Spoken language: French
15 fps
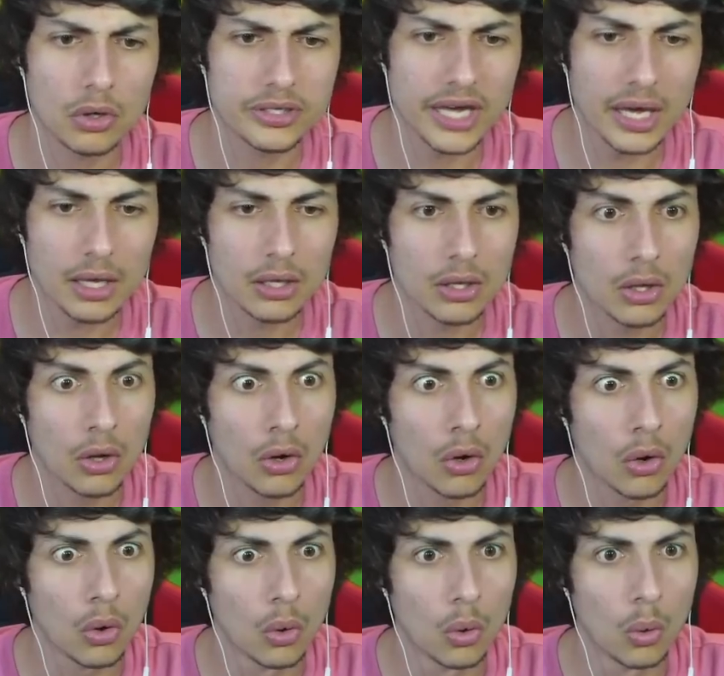Ok
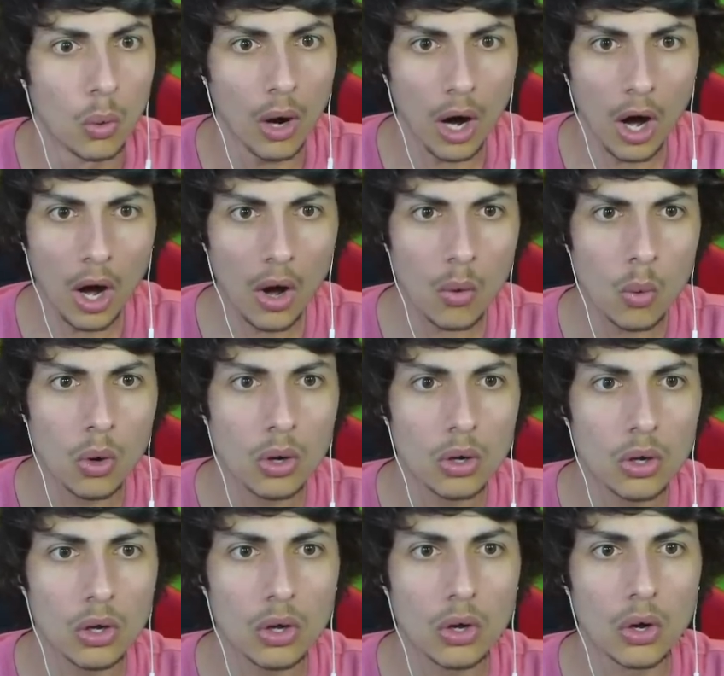Wouh
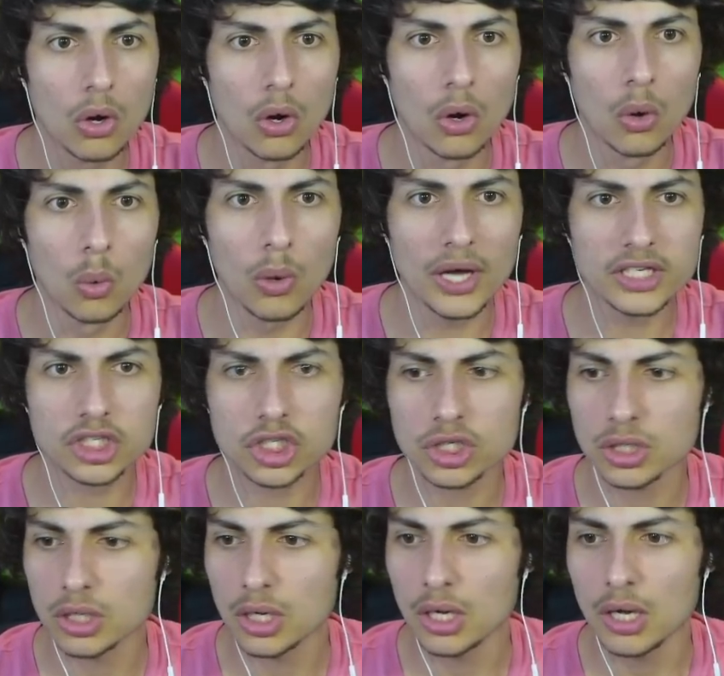Wesh
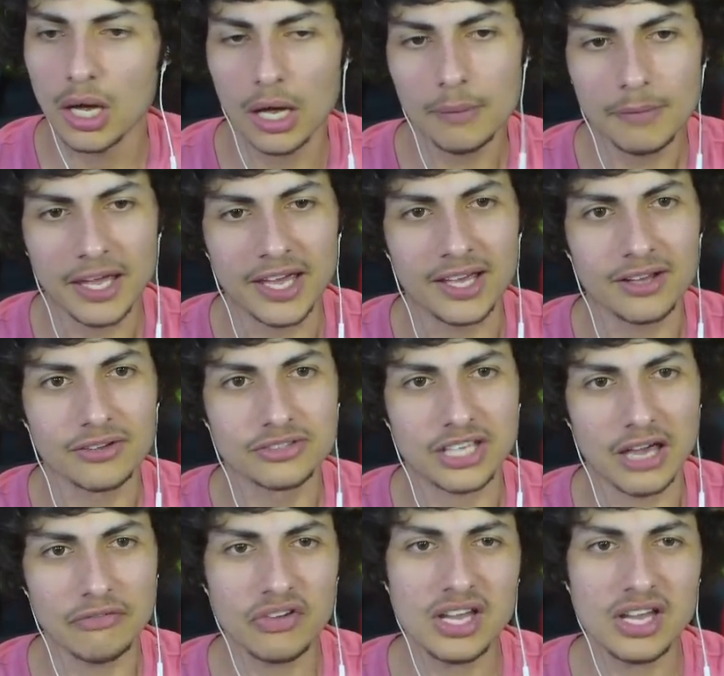Eh mais, vous avez vu,